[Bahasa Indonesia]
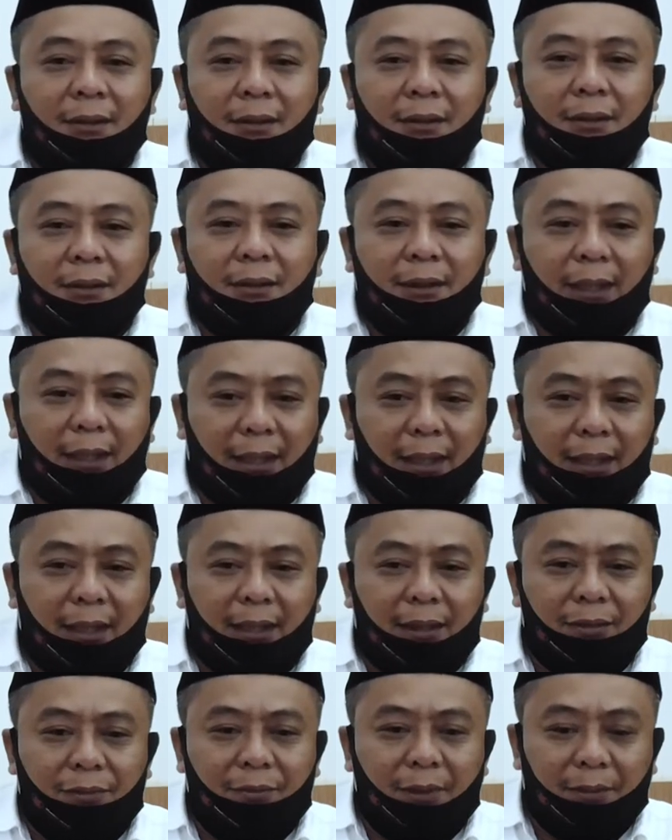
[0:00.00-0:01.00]
Ya
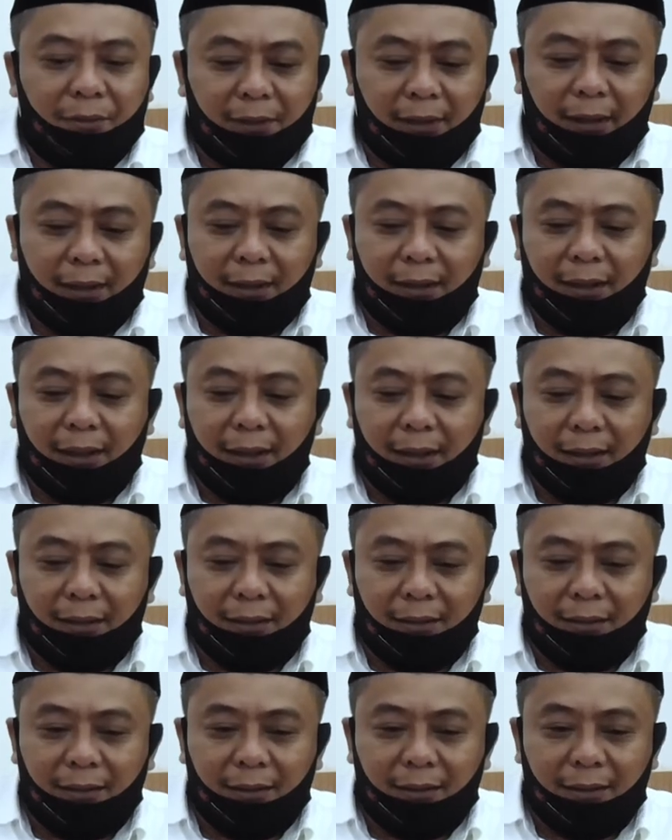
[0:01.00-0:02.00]
rumah besar kita ya,
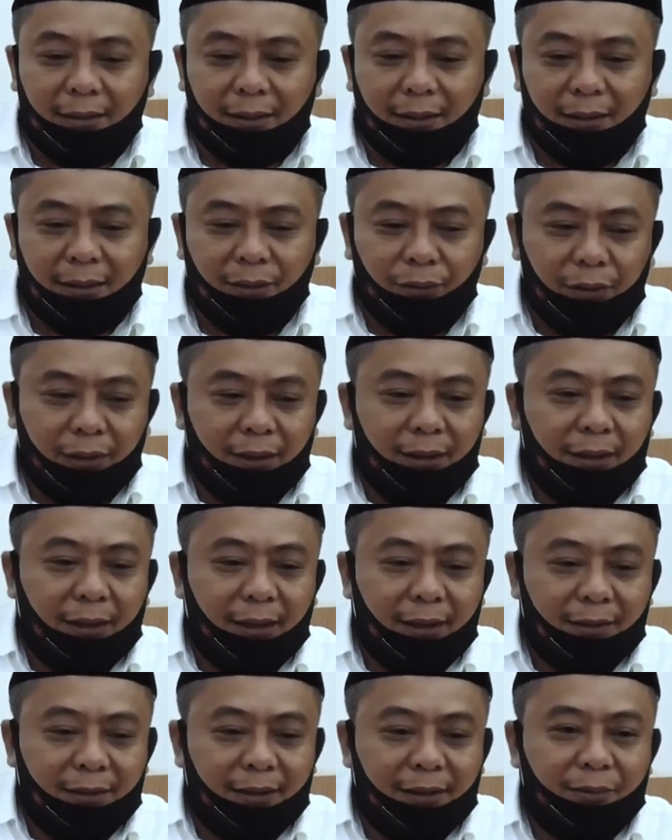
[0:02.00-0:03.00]

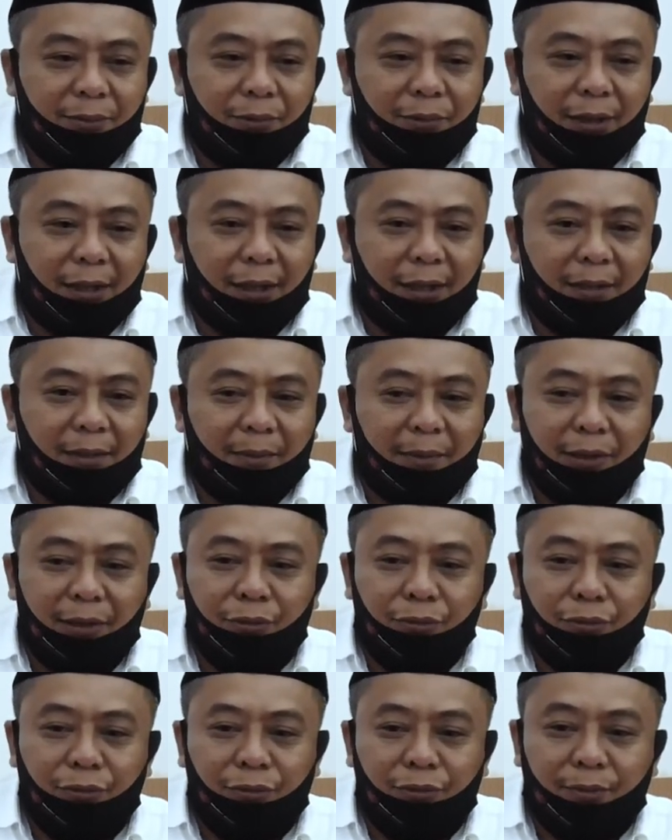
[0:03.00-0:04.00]
Indonesia, kita punya
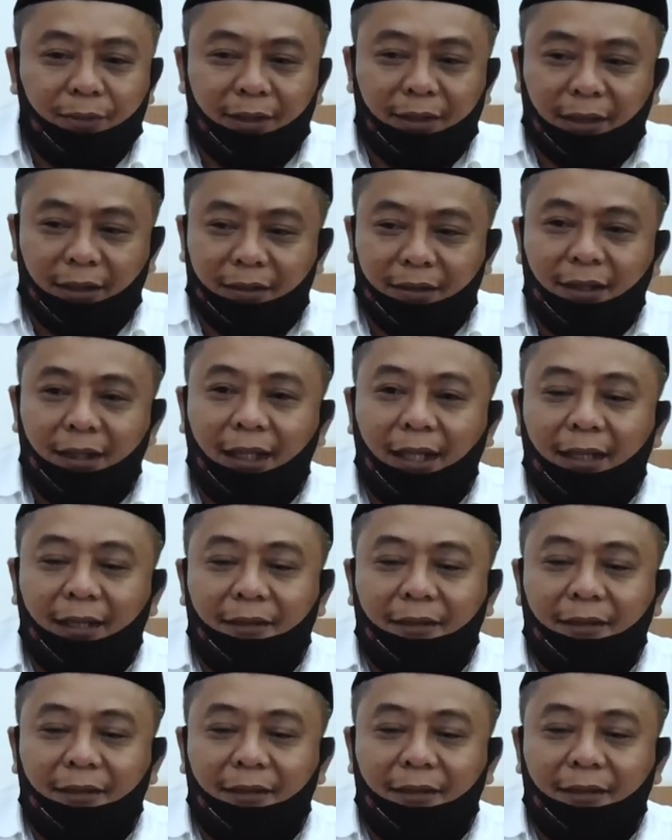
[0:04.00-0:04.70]
payung Pancasila.